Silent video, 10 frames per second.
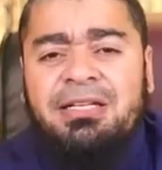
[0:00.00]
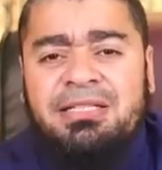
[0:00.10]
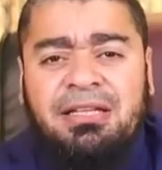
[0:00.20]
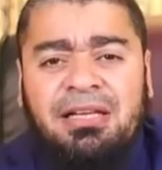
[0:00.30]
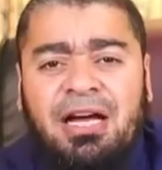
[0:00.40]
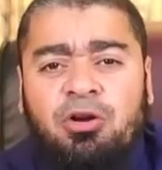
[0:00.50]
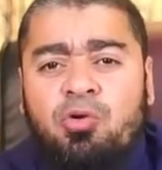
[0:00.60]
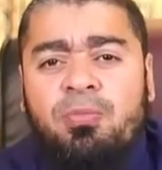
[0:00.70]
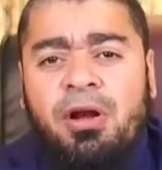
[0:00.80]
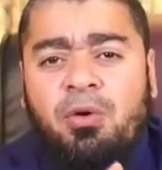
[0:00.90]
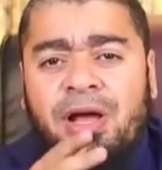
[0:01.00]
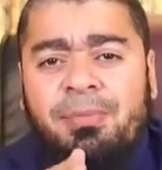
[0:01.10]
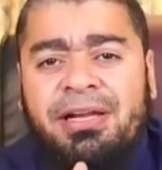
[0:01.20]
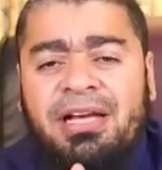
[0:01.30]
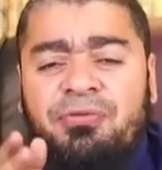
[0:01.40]
نستدل عليكم من روايه
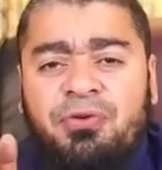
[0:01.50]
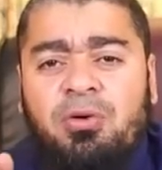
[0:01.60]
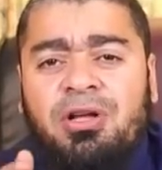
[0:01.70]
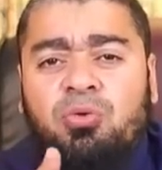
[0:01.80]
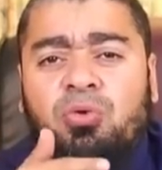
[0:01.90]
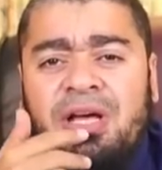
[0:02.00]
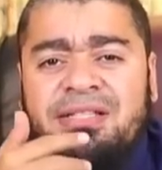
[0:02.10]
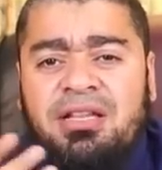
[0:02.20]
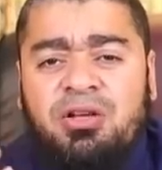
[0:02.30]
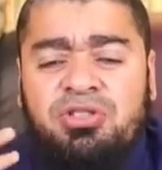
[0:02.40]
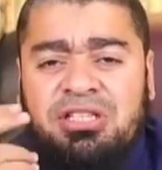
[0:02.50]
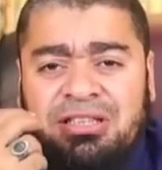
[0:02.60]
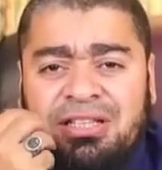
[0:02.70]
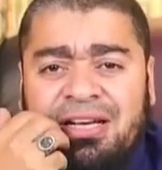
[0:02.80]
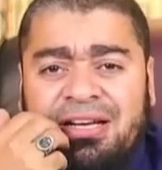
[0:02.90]
من الكافي او تقولوا ليس لا يوجد
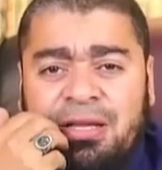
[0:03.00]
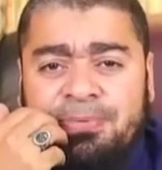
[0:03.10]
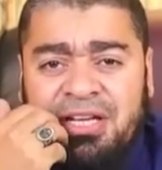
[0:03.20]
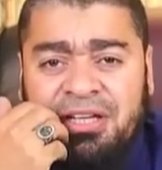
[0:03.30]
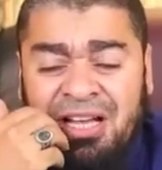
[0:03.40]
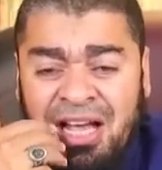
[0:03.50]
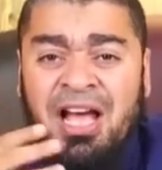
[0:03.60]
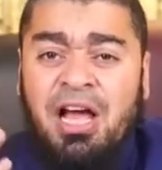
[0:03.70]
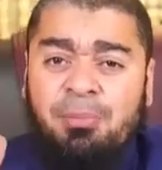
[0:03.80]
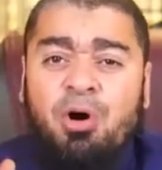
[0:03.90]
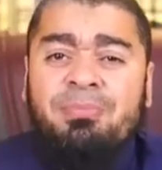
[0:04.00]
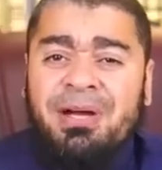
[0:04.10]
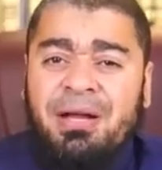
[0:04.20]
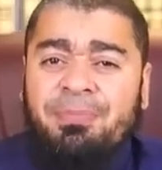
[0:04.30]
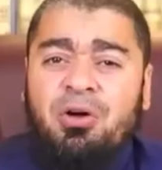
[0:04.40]
عندنا كتاب صحيح المهم
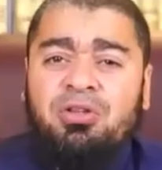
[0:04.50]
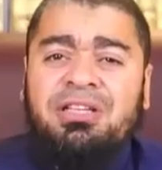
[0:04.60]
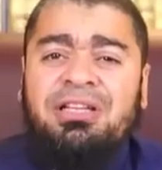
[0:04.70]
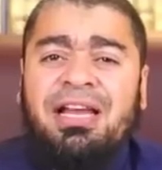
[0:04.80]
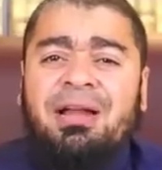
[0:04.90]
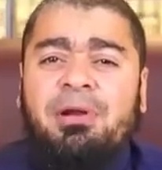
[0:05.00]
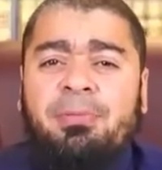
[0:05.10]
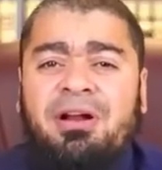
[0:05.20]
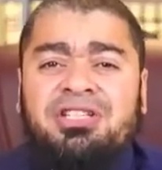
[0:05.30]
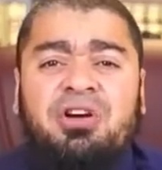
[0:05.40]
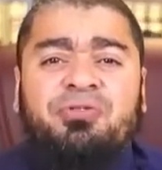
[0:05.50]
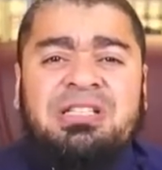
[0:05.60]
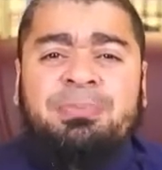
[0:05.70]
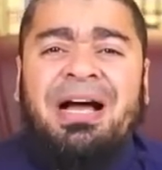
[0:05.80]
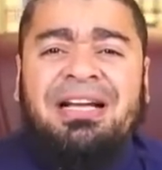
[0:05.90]
احنا بناخد ديننا الان من المراجع
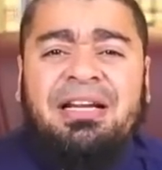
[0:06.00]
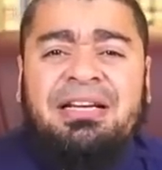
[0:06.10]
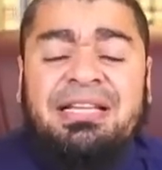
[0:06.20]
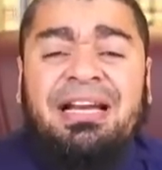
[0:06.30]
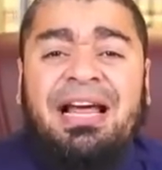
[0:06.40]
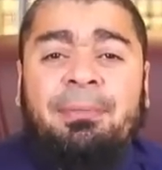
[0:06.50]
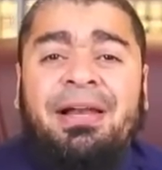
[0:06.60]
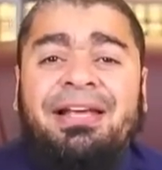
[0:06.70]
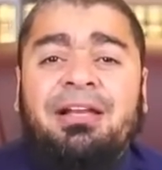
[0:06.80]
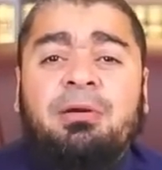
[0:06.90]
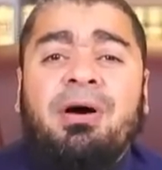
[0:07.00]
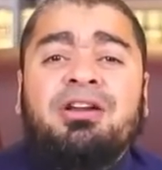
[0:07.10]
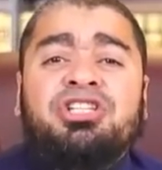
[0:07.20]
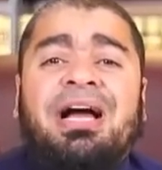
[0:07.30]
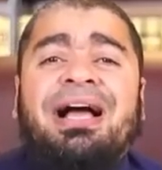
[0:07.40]
فاصبحت الرساله العمليه
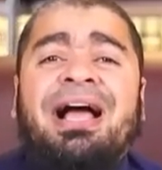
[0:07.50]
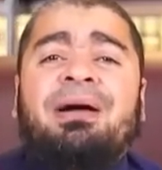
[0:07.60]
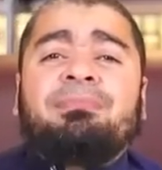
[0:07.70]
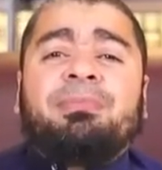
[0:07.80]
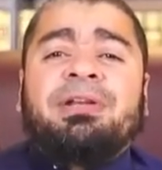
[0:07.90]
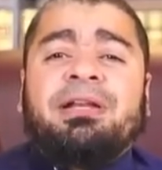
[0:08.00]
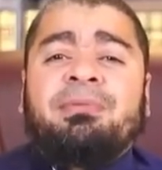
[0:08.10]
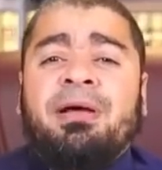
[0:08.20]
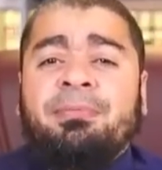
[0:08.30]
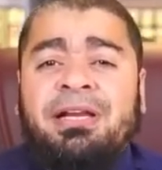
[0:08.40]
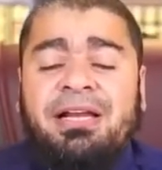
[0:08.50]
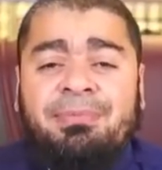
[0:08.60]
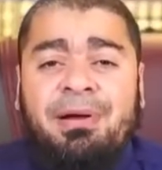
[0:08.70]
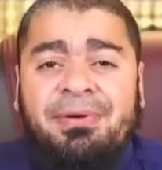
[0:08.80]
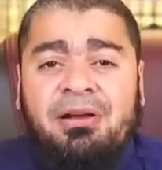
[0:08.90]
للمرجع اهم من الامام من
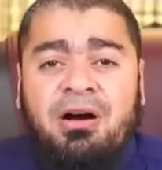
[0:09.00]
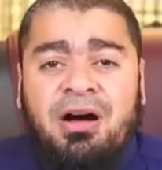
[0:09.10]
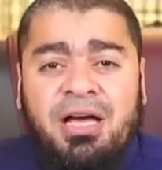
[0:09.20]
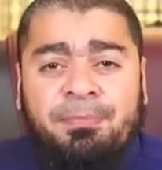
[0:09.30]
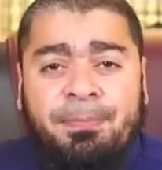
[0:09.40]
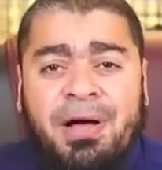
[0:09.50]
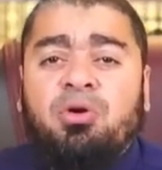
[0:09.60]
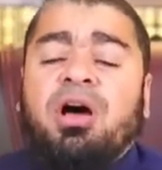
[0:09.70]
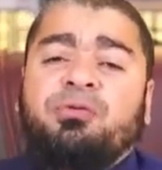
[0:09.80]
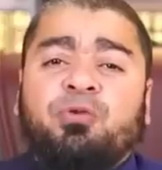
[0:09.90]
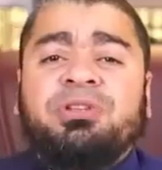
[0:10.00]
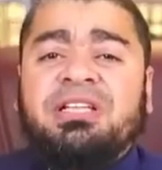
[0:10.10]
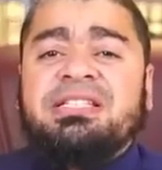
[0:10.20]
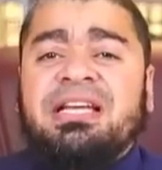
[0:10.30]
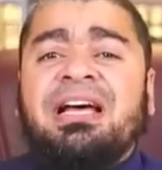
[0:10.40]
الامام الغائب بقاله
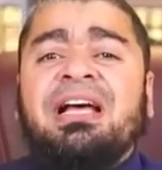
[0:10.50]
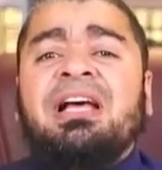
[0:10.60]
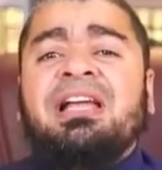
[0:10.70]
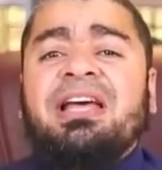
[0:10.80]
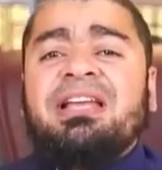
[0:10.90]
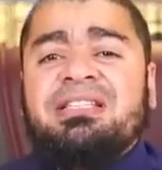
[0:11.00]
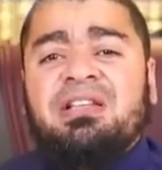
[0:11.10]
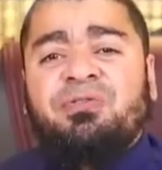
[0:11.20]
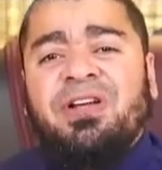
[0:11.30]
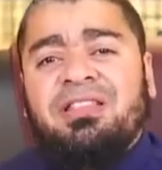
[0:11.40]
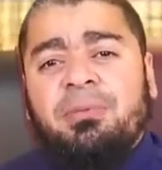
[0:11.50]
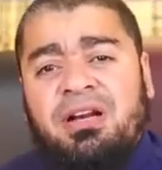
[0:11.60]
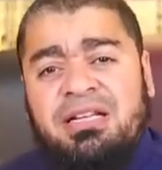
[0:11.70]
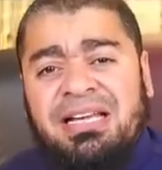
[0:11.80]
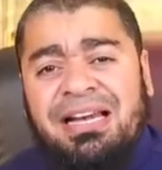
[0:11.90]
1200 سنه لان استفدنا من
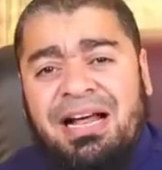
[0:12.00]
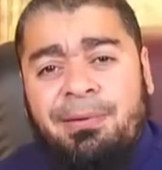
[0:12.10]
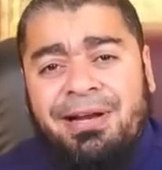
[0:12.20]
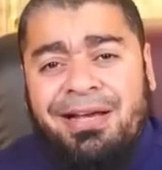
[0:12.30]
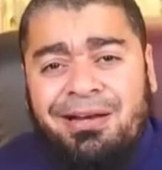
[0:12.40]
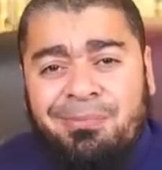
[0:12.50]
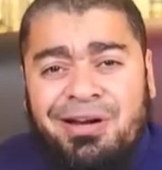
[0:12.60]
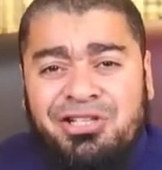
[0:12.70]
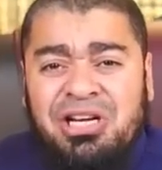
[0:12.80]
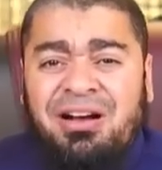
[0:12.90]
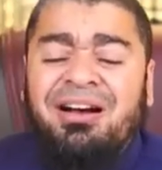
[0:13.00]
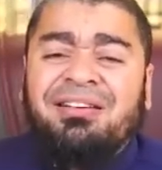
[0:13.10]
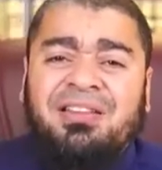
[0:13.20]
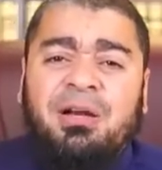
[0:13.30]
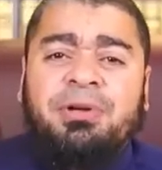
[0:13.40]
الرسائل العمليه للمرجع
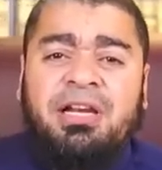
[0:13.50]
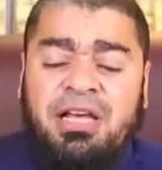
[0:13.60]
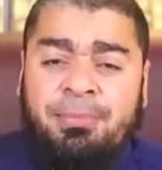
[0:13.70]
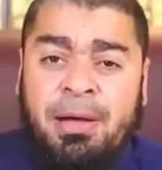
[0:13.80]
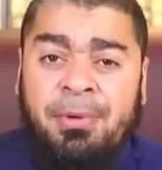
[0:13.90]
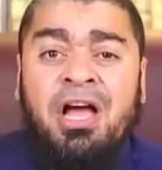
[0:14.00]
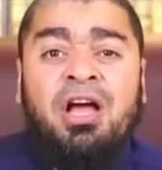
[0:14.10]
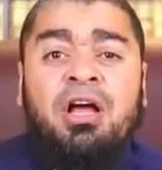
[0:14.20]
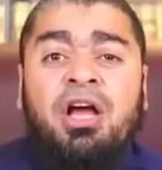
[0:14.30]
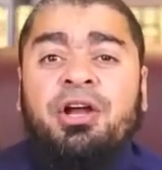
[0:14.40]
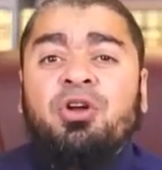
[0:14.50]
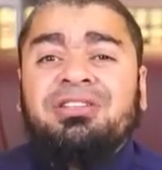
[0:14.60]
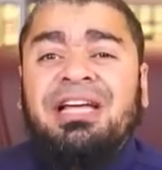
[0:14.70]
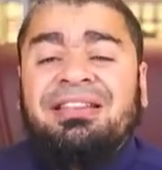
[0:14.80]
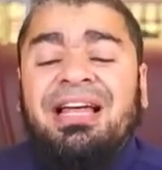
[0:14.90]
اكثر من الامام
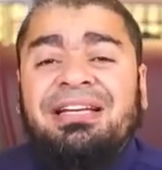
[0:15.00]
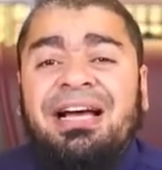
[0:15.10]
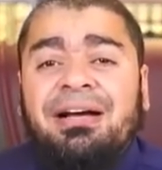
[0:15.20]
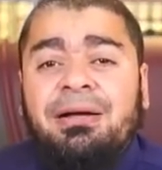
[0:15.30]
النكته الثانيه